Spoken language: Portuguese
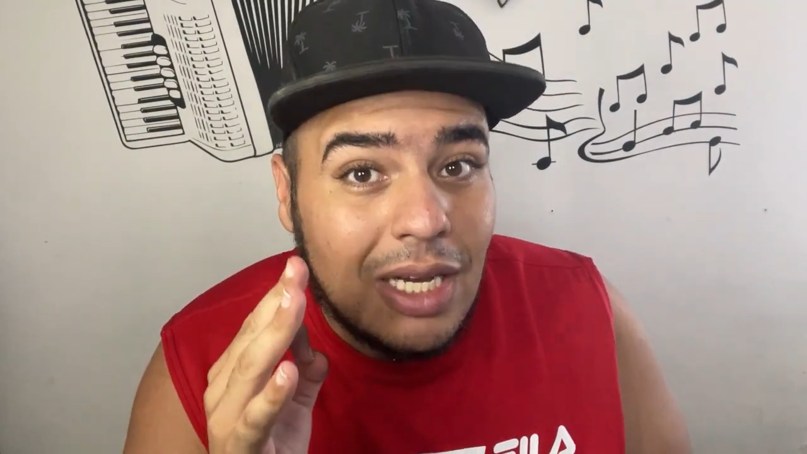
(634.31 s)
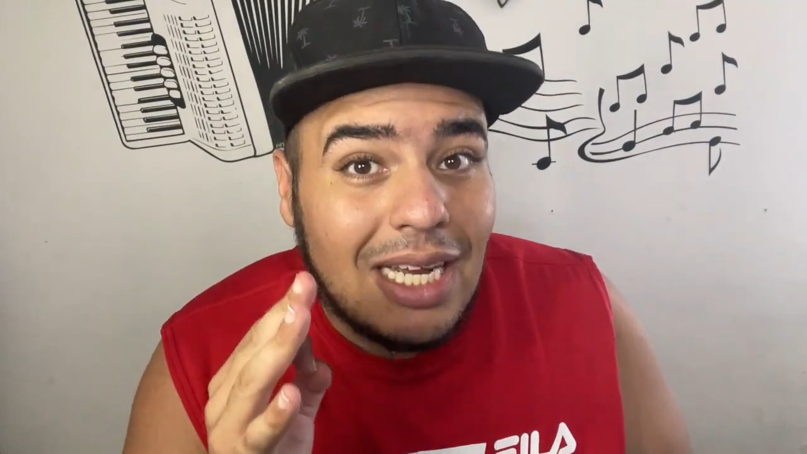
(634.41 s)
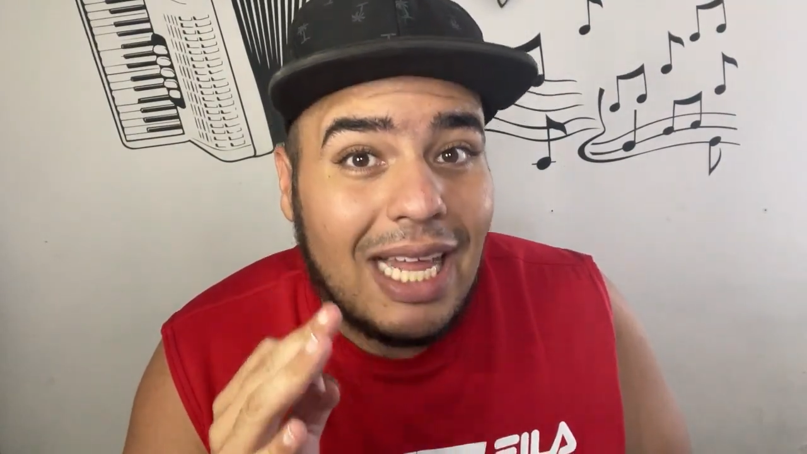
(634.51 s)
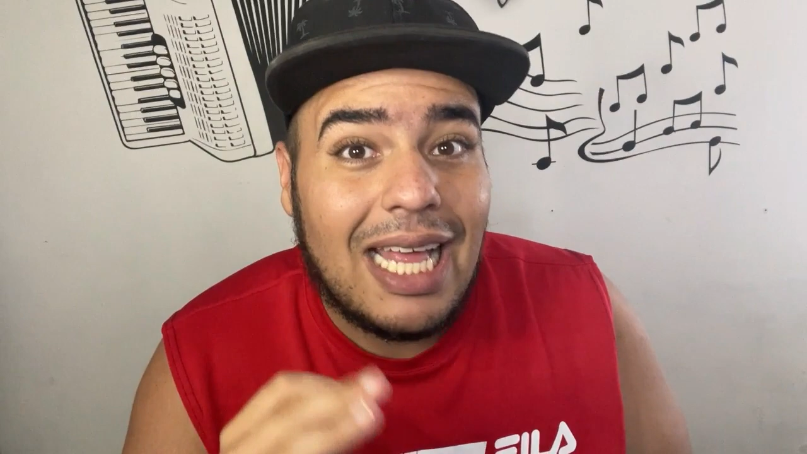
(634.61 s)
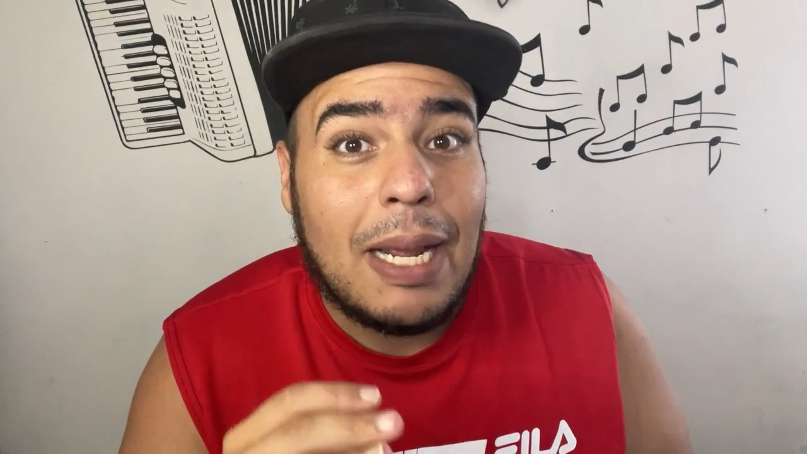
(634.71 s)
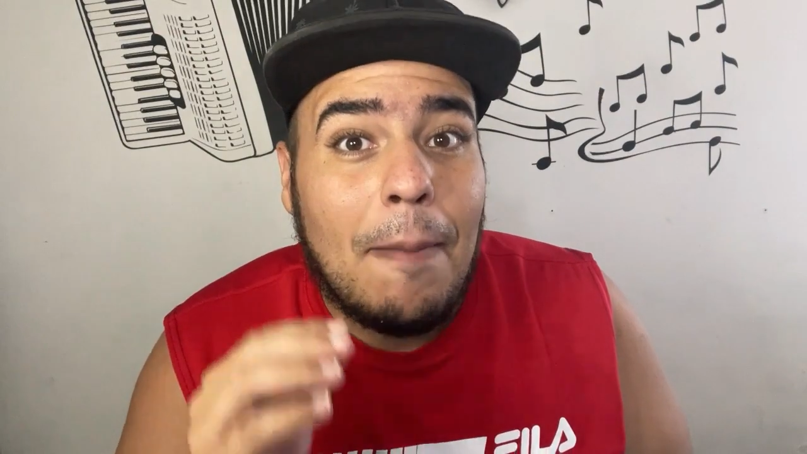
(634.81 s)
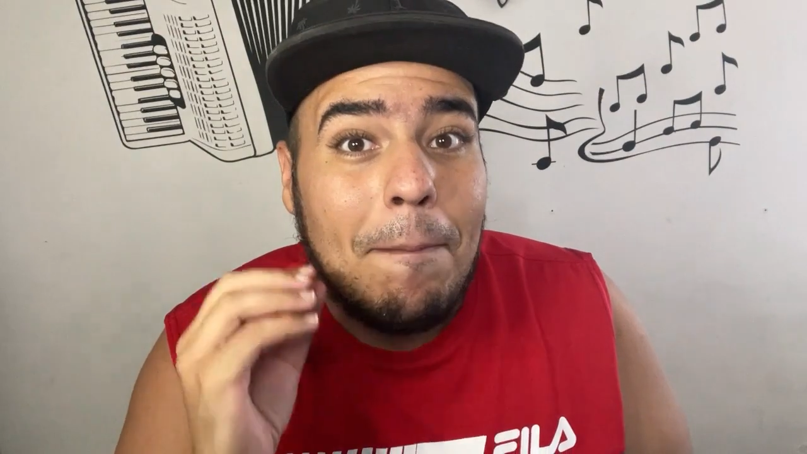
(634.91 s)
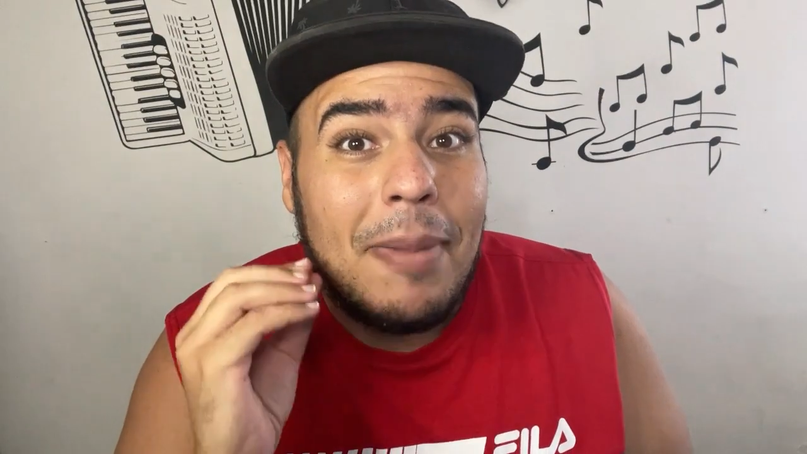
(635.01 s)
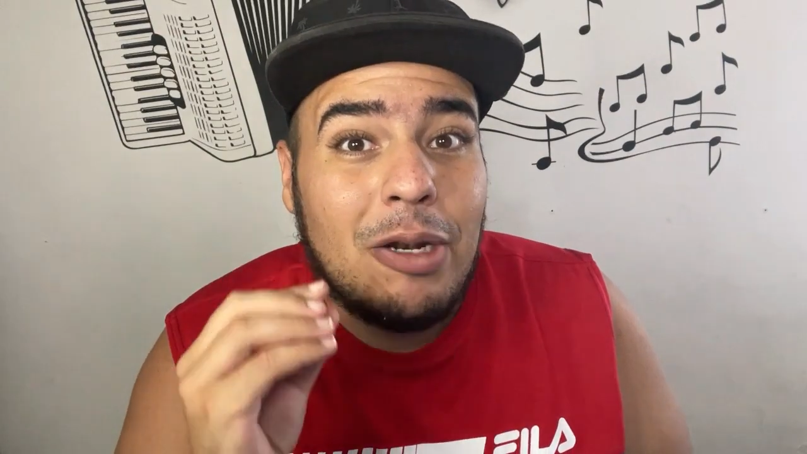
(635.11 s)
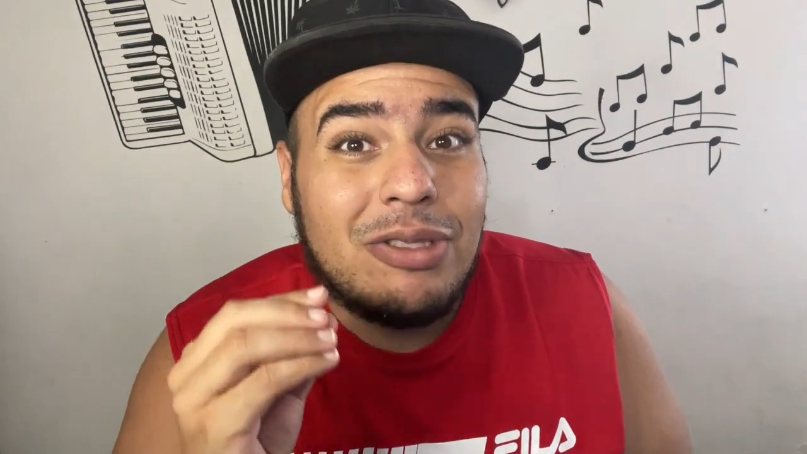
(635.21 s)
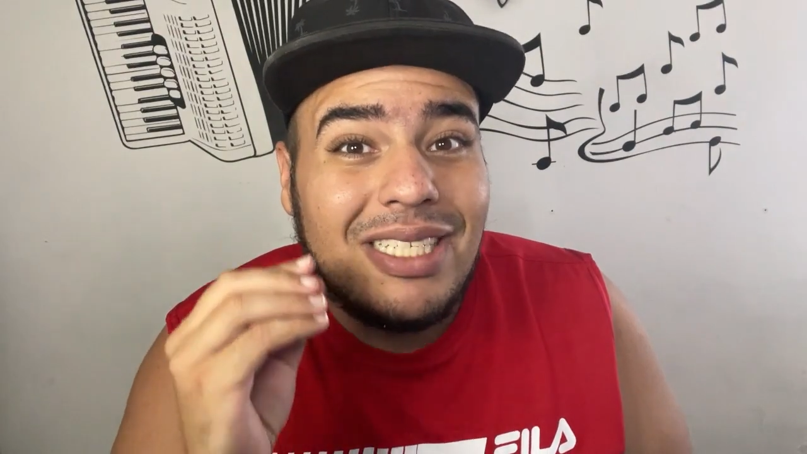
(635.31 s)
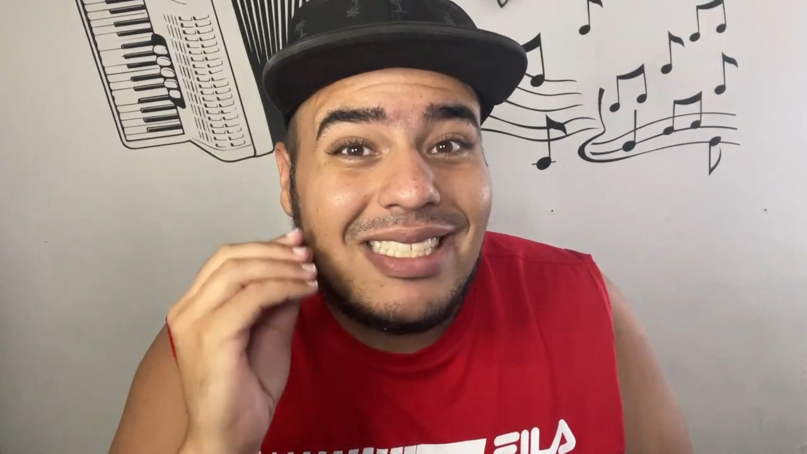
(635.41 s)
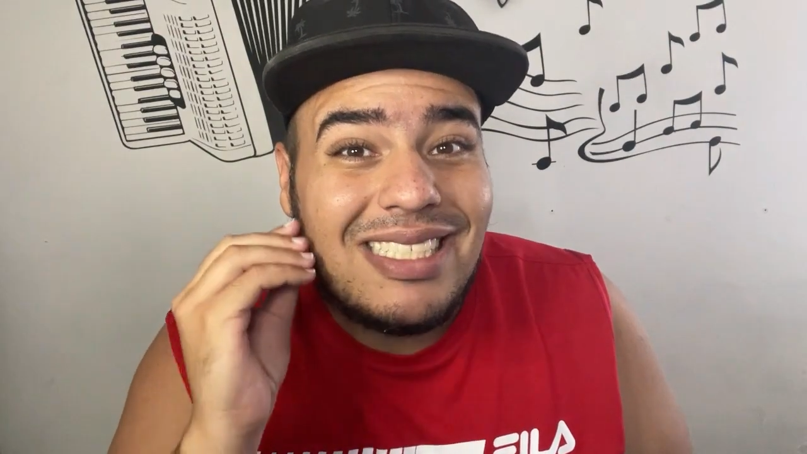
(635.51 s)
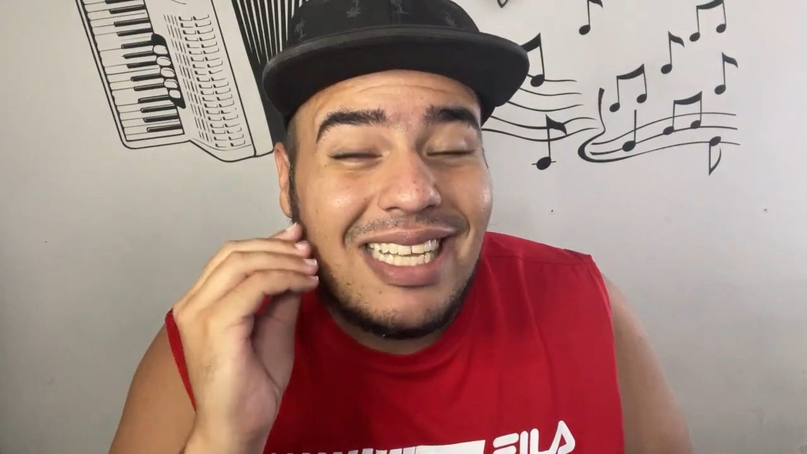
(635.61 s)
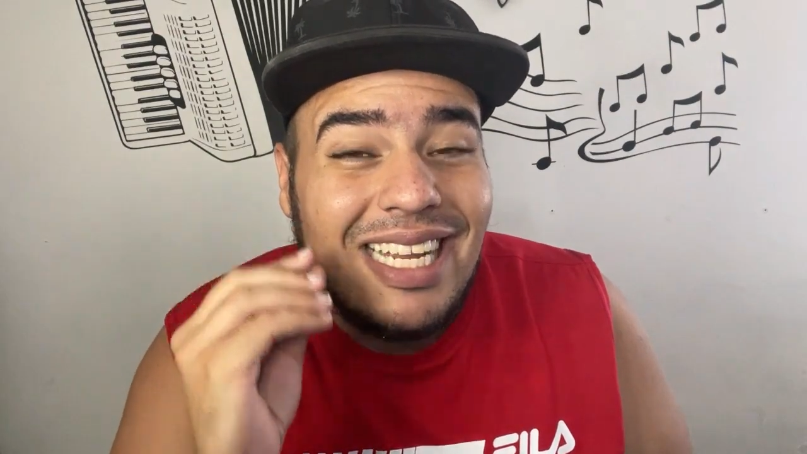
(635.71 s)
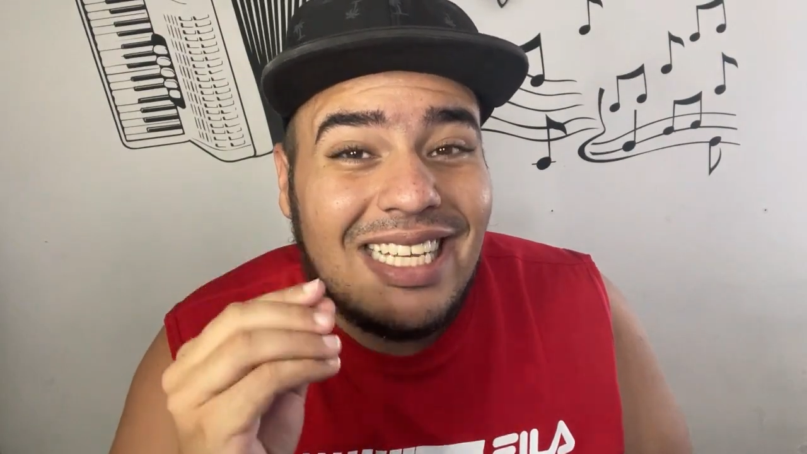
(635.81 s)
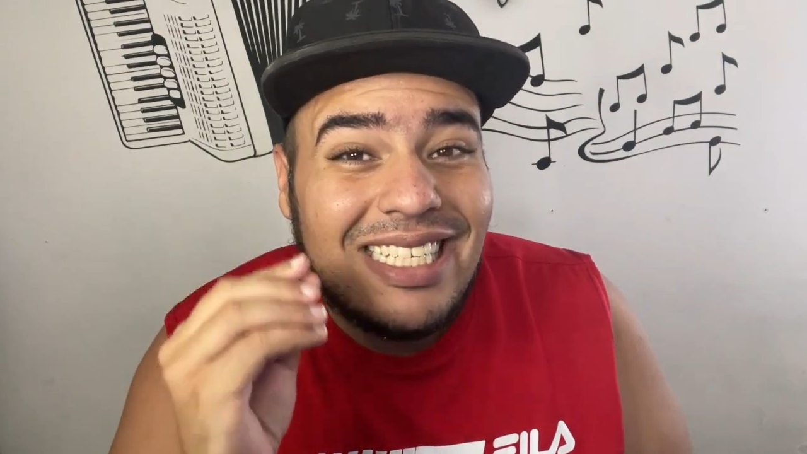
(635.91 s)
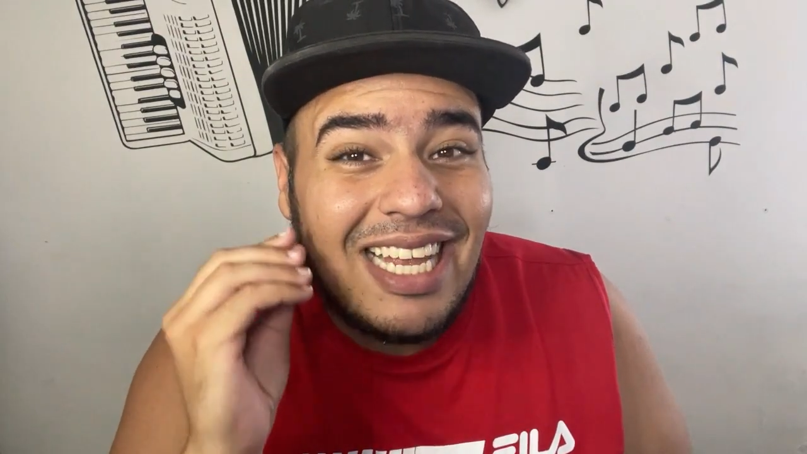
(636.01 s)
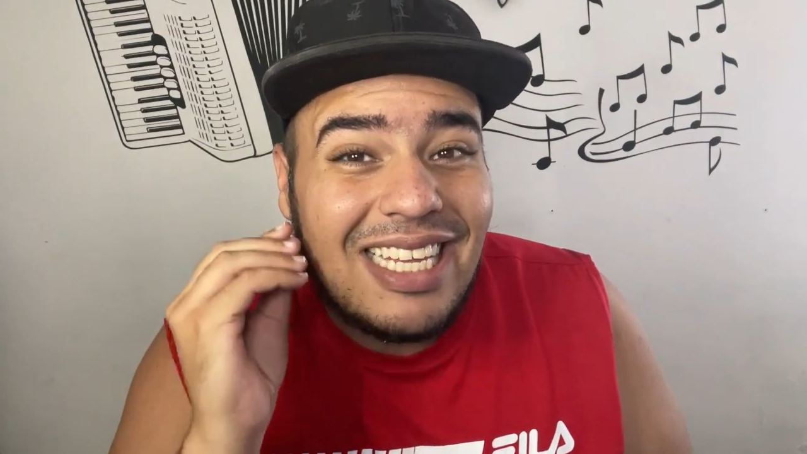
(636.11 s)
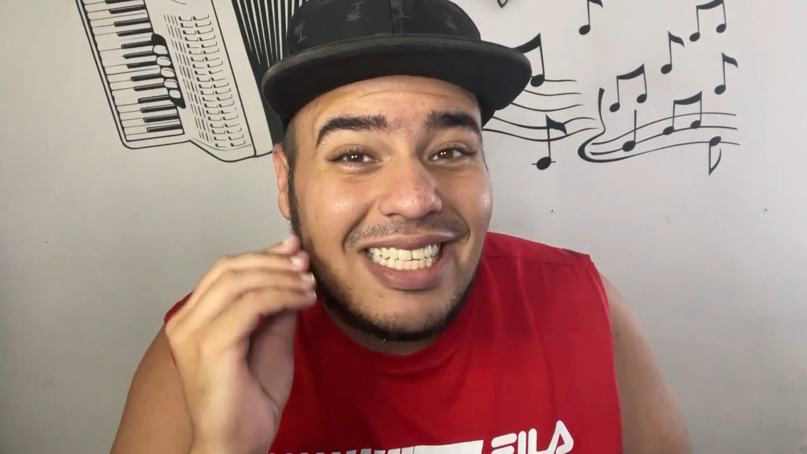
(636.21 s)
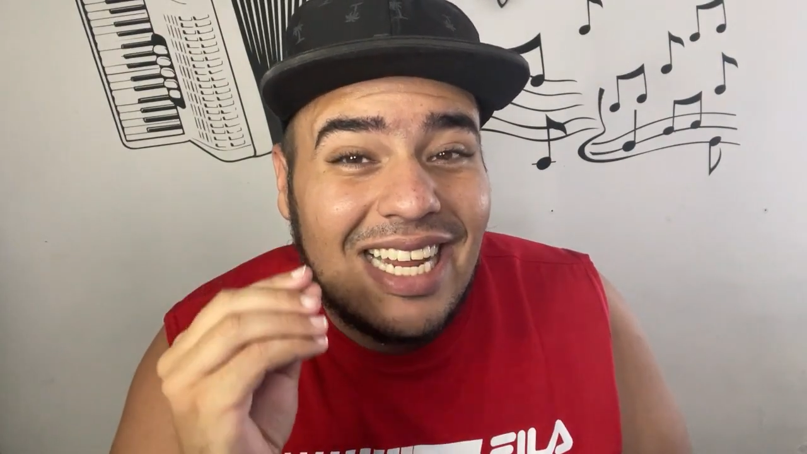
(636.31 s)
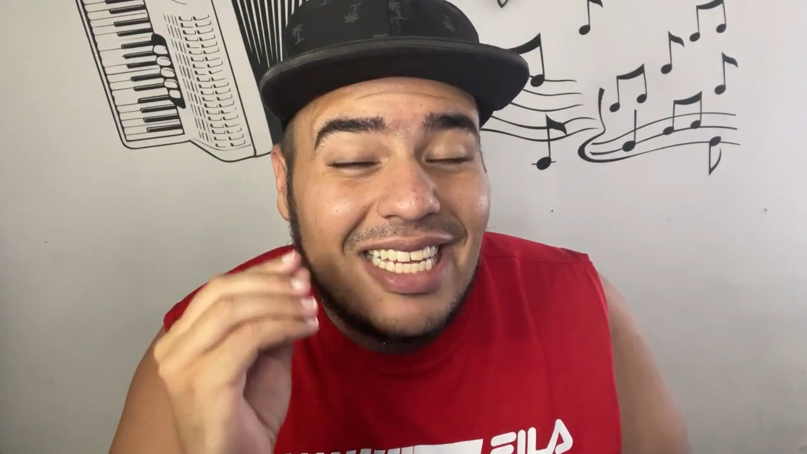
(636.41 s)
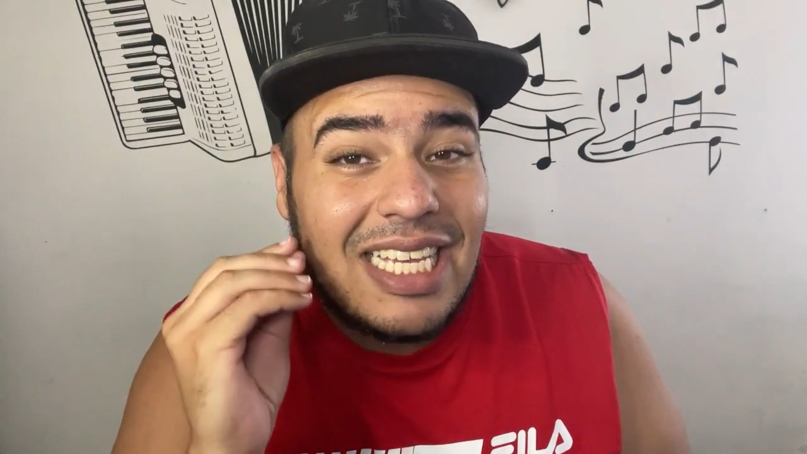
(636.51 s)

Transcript: Galera, menos de 33